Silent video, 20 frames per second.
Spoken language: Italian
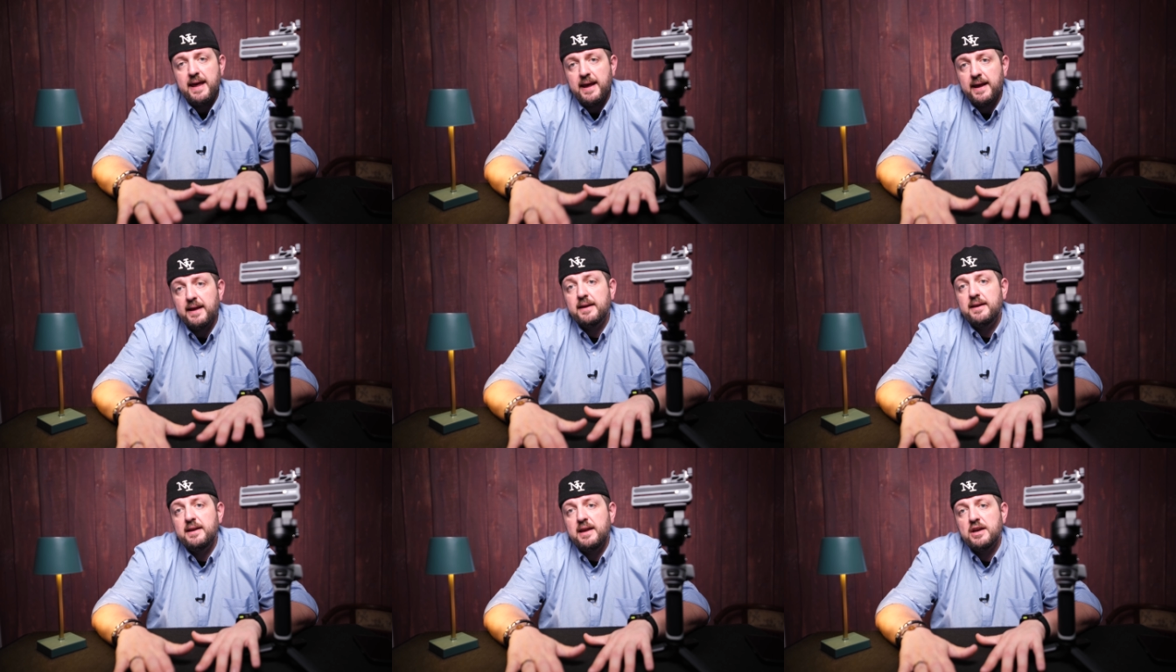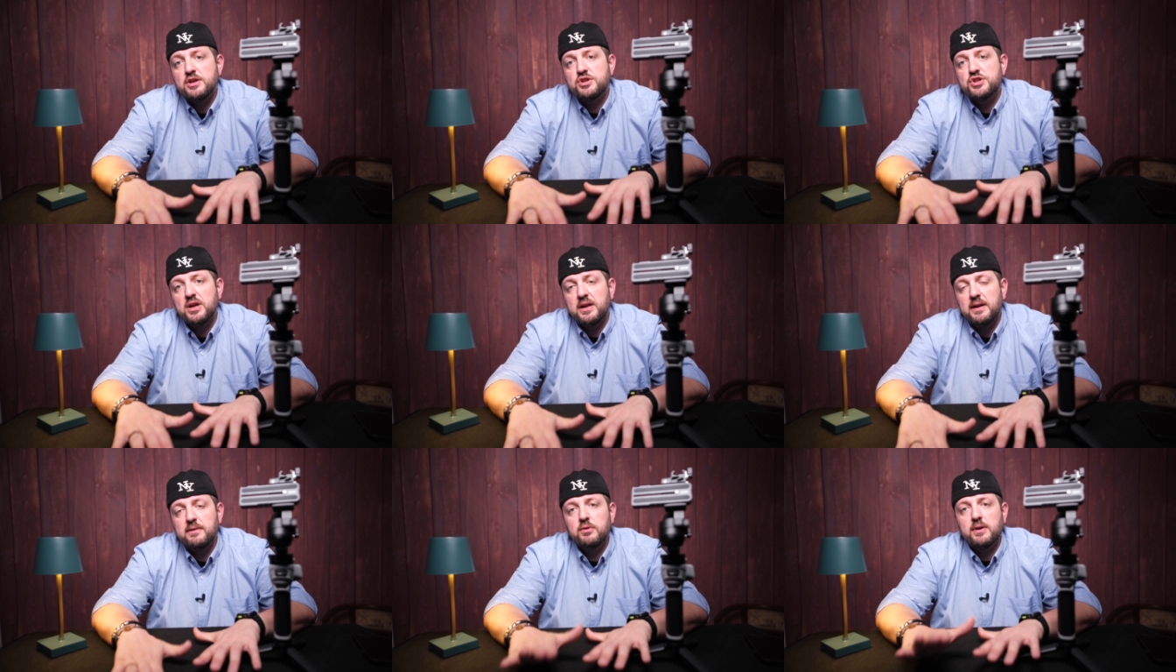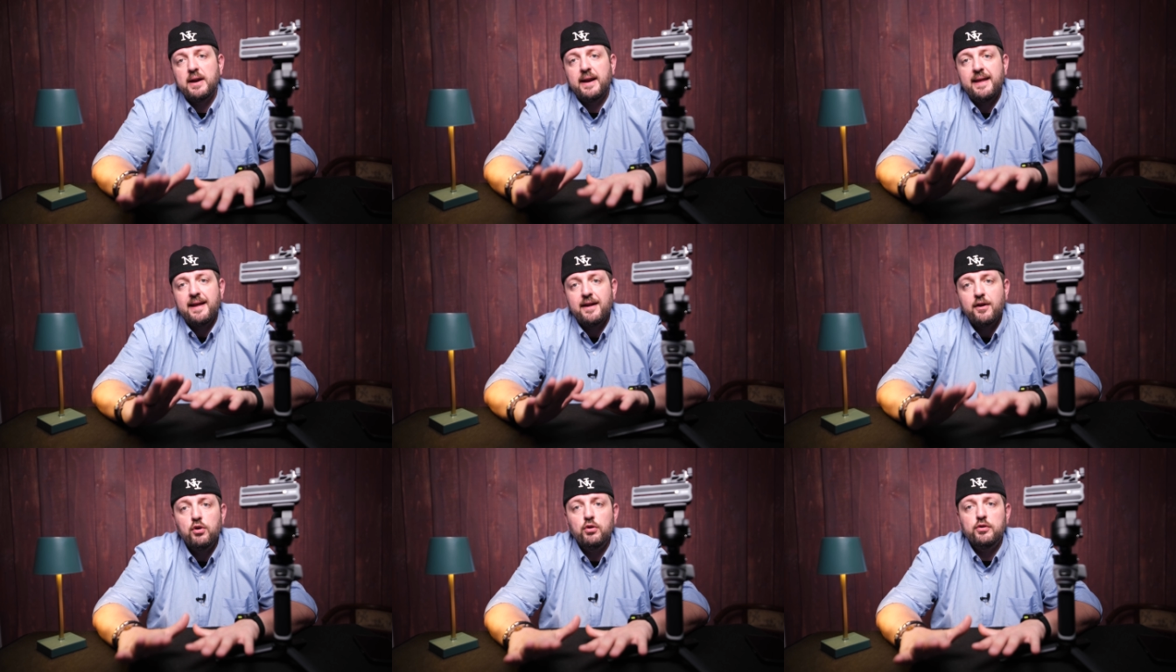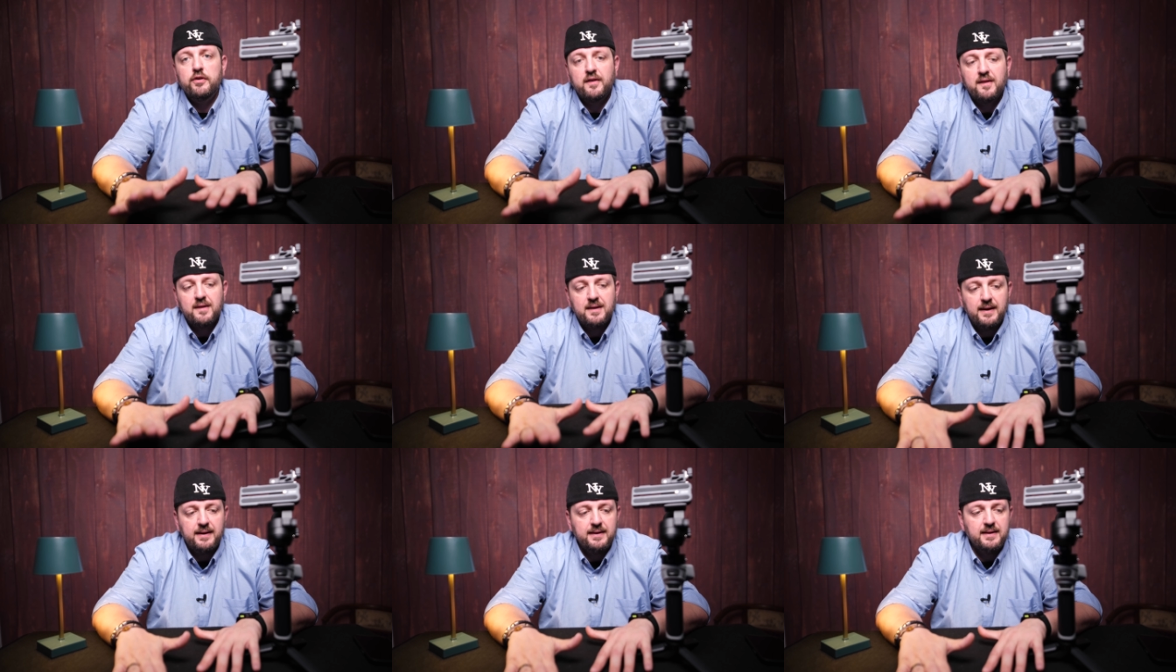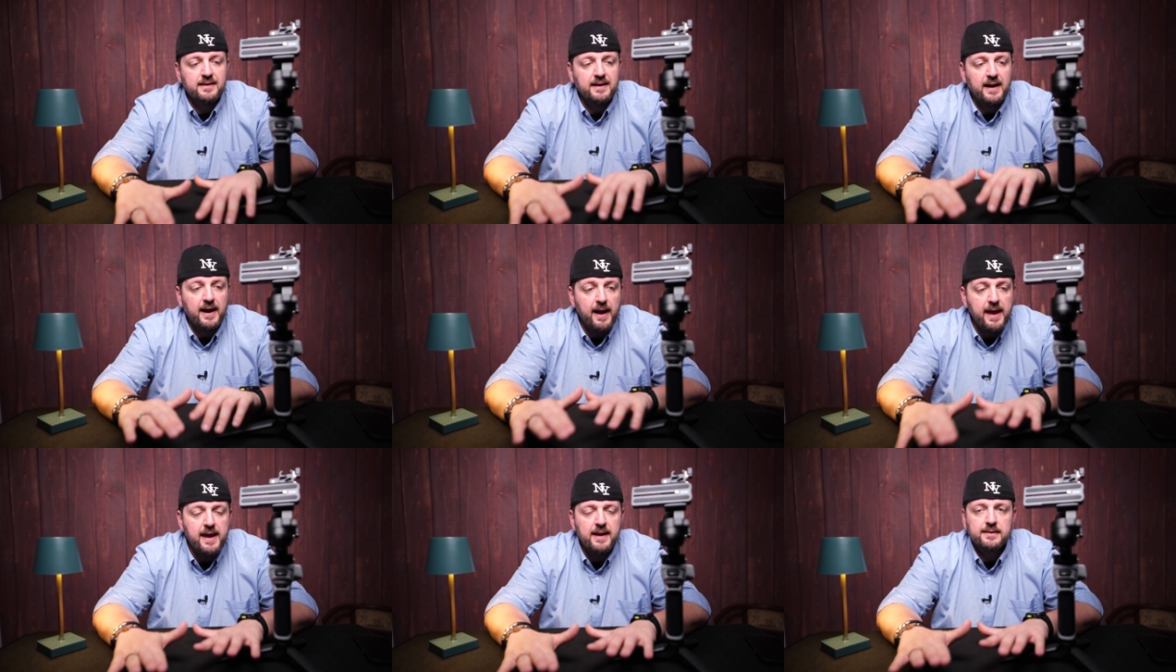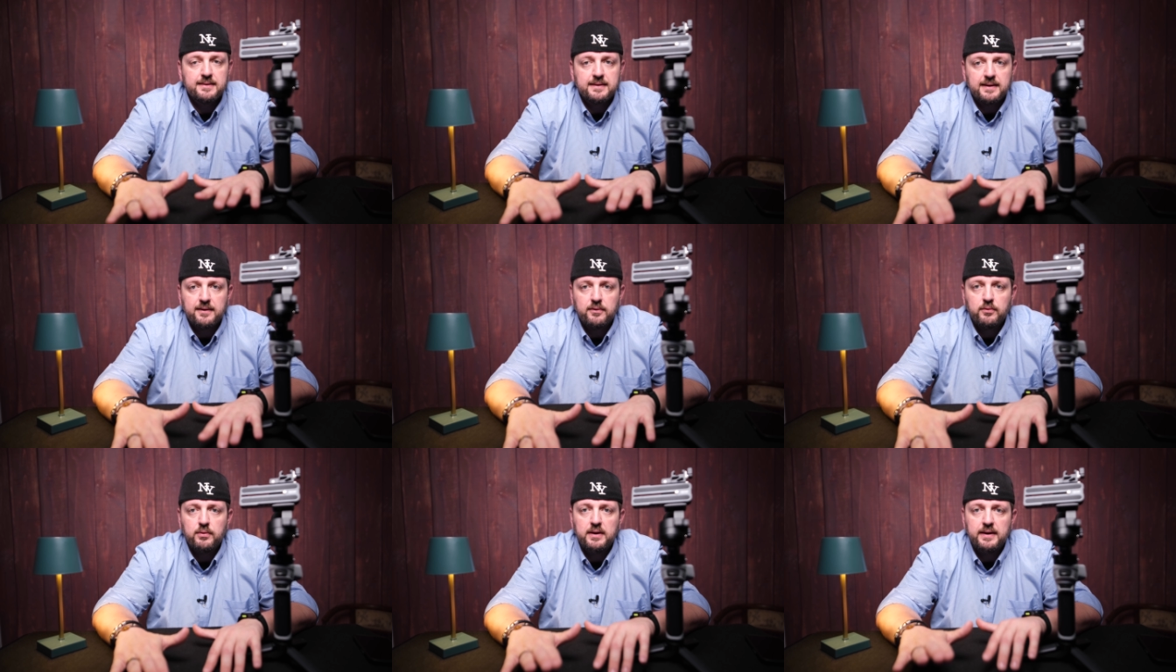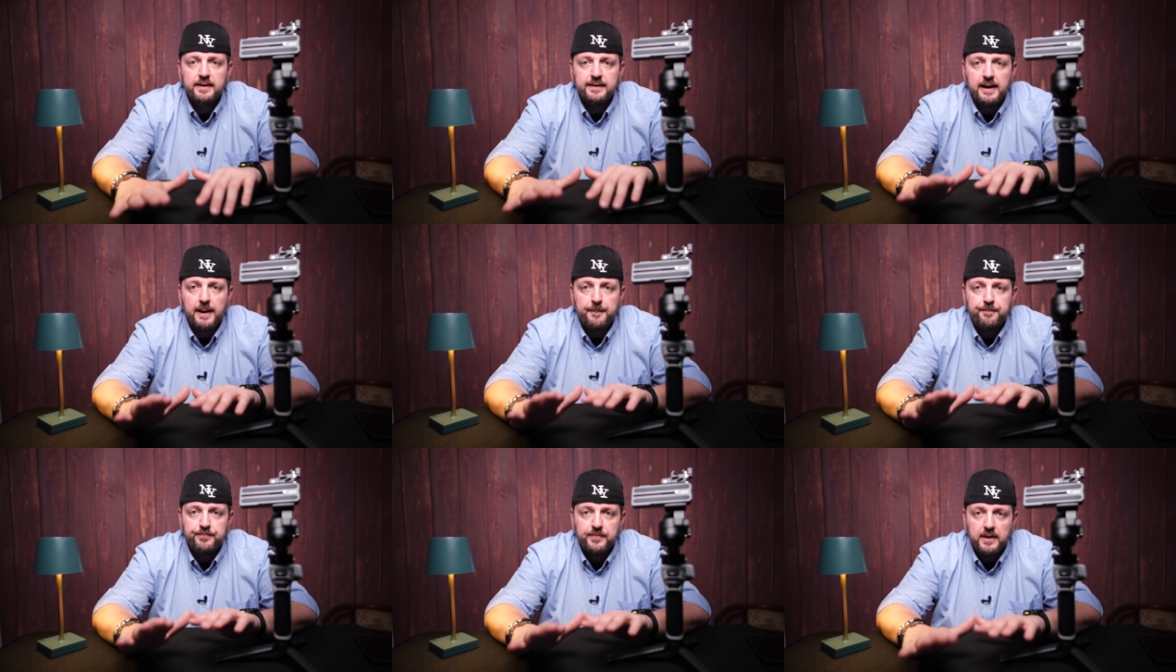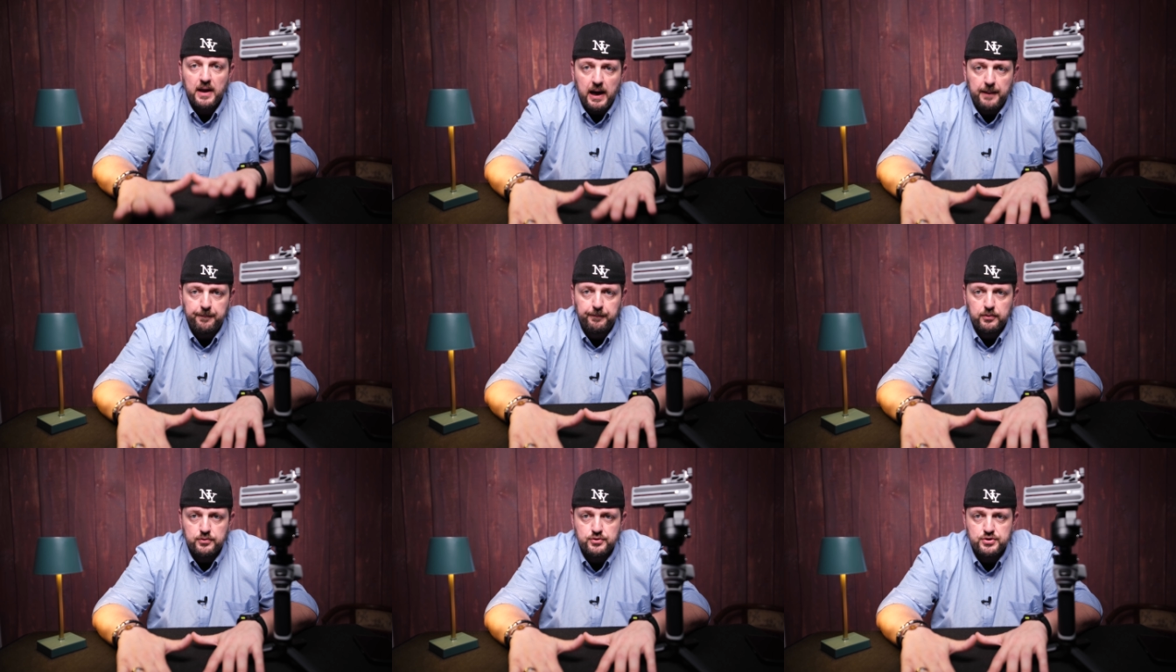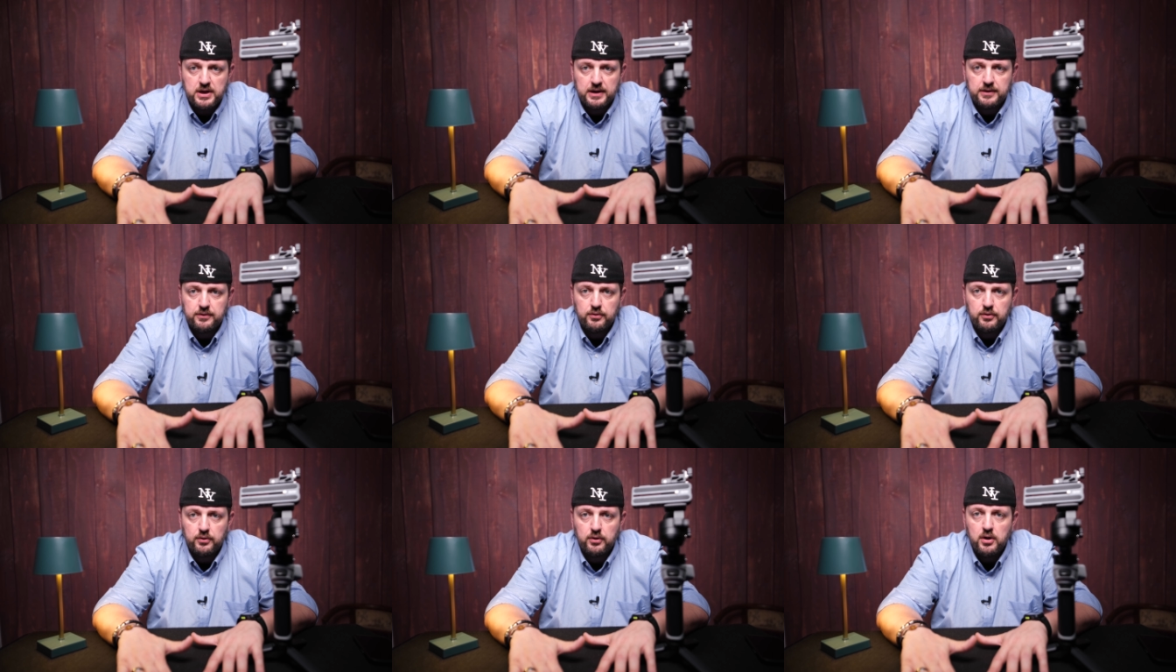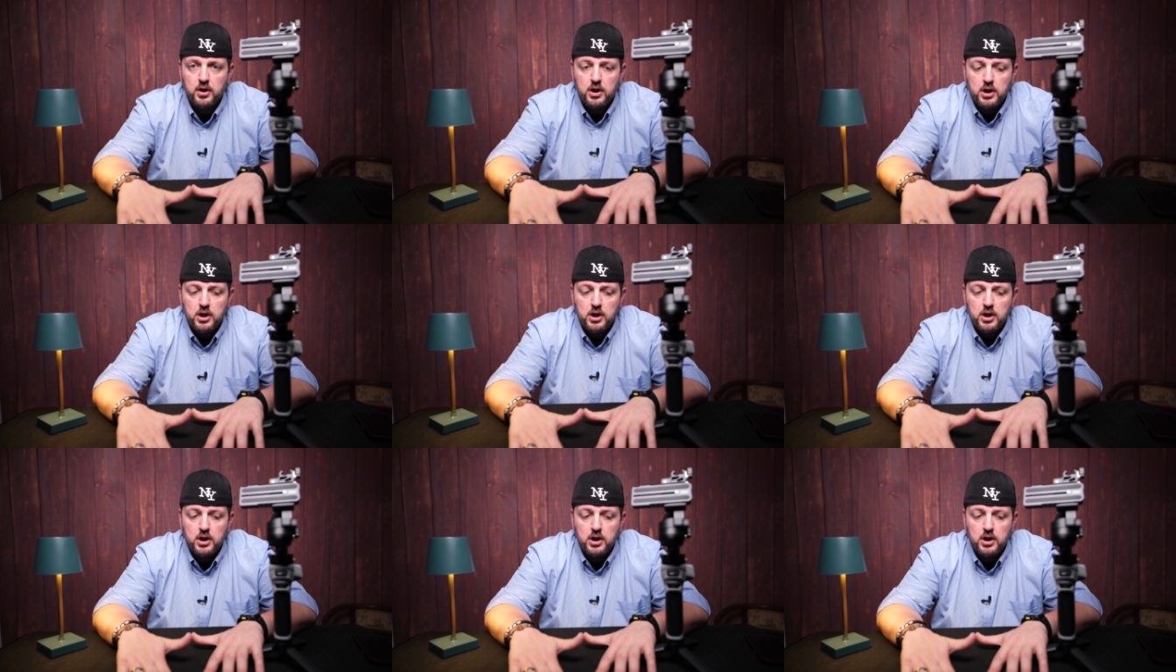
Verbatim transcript: e riesci a lavorare con serenità e tranquillità appoggiandolo